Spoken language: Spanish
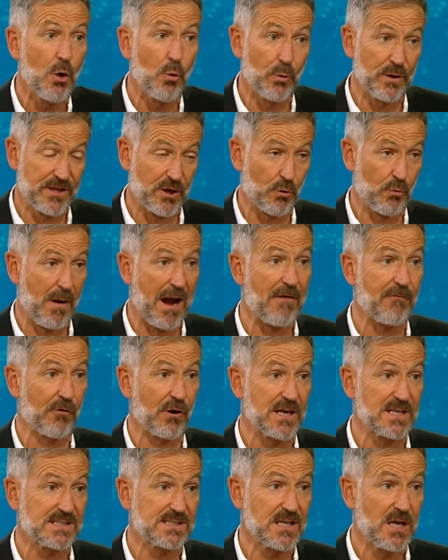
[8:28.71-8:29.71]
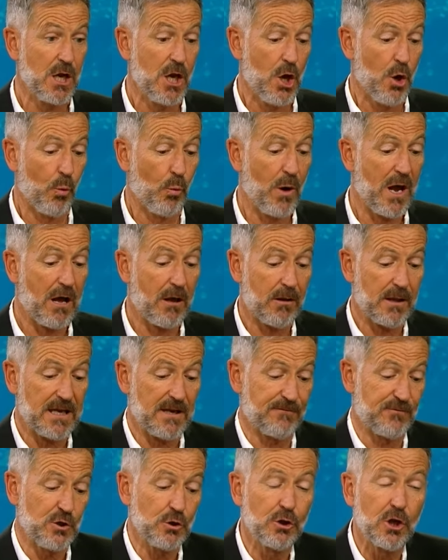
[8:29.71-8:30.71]
con irreverencia. Bueno,
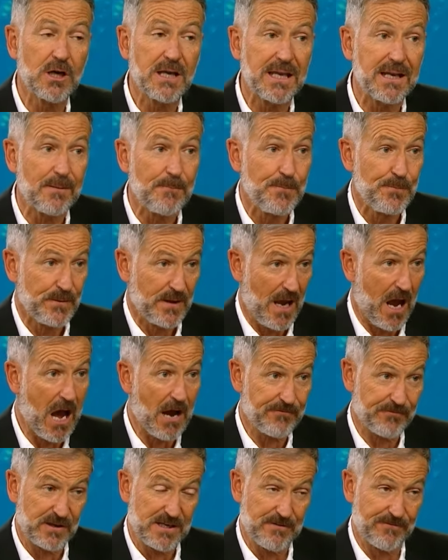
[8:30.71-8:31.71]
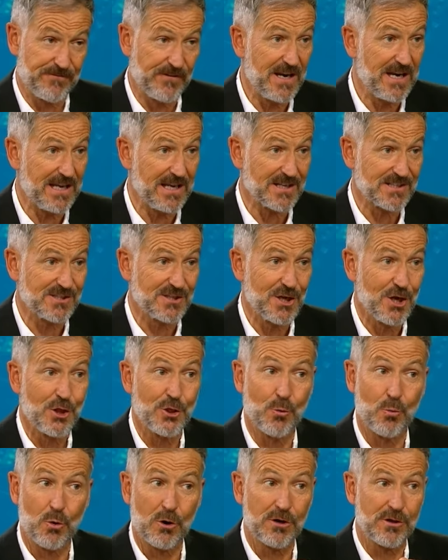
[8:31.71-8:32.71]
si miras a Ovni y Finés,
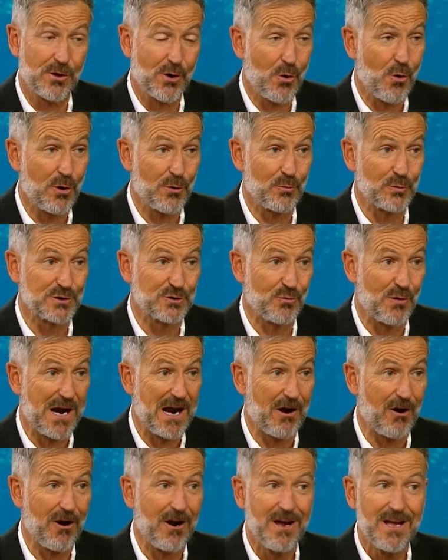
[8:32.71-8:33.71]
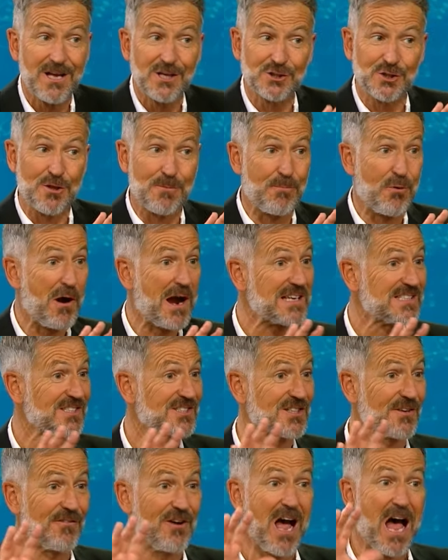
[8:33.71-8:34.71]
la palabra del Señor era rara y la
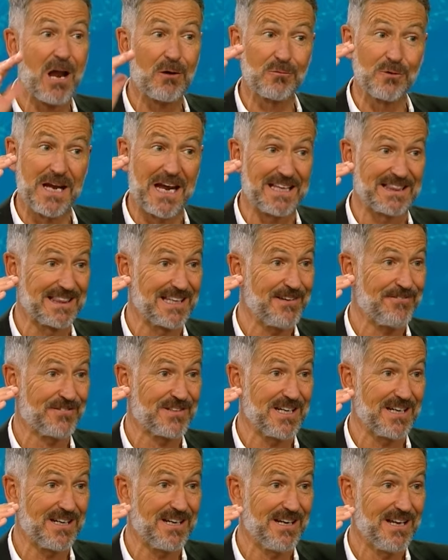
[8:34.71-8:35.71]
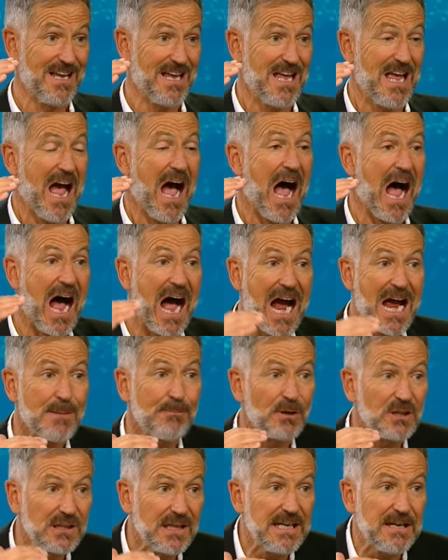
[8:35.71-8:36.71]
presencia de Dios se fue. Creo
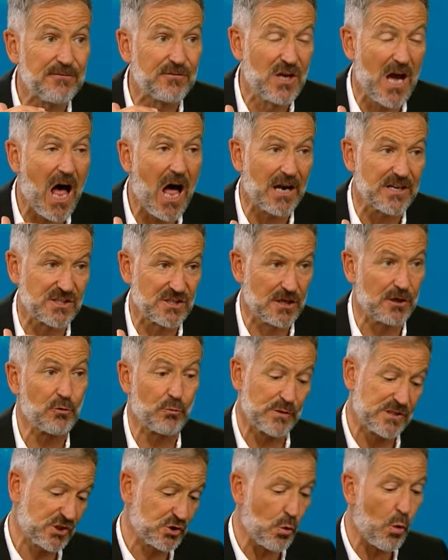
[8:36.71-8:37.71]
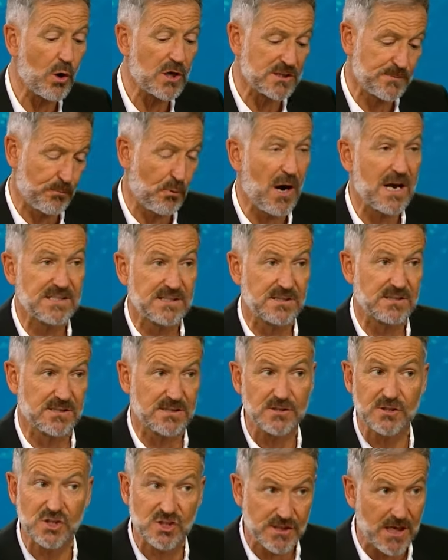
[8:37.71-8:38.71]
que Dios restaurará su presencia
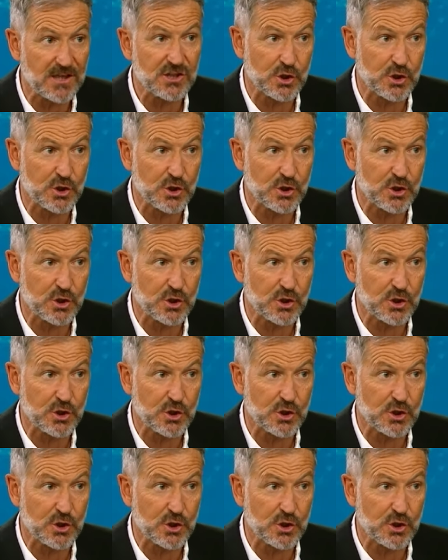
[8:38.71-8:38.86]
de tal